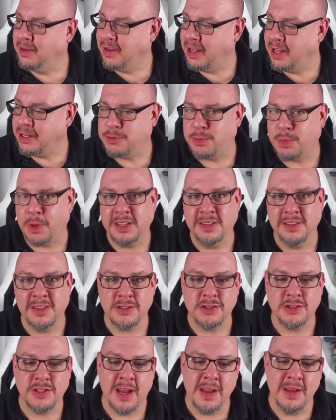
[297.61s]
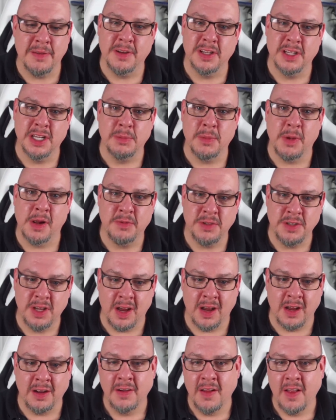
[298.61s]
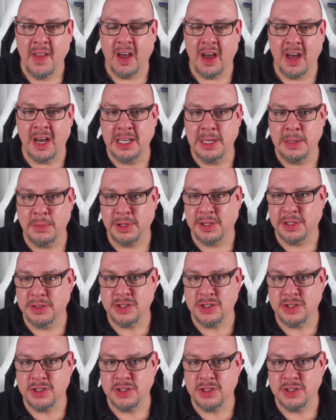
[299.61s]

entsprechender Stelle, wenn dann mal wieder angebliche